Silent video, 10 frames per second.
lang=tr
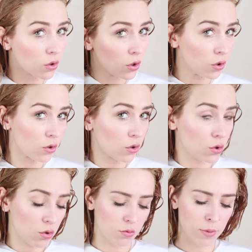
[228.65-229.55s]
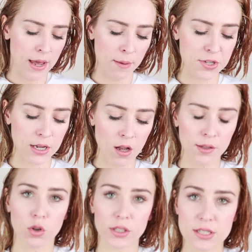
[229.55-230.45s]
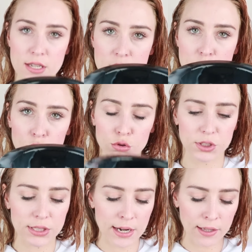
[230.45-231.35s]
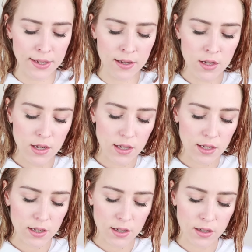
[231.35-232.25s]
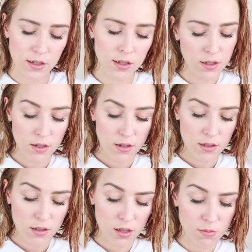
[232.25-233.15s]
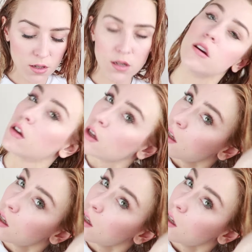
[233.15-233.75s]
Saçın yapısı hem de işte işlemlerden geçtiği için herhalde böyle oldu.